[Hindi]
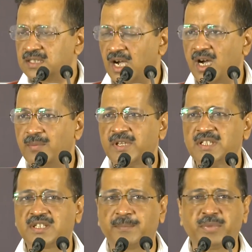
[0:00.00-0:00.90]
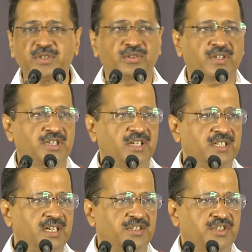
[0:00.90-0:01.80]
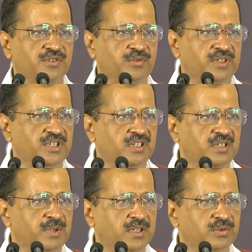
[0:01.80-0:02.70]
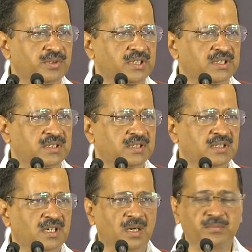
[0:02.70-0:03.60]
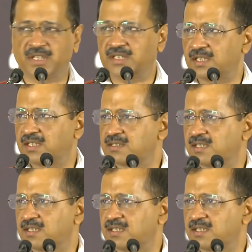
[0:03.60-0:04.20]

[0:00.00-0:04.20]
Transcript: यहां भी जब भी सुरक्षा की राष्ट्रीय सुरक्षा की बात होगी हम केंद्र के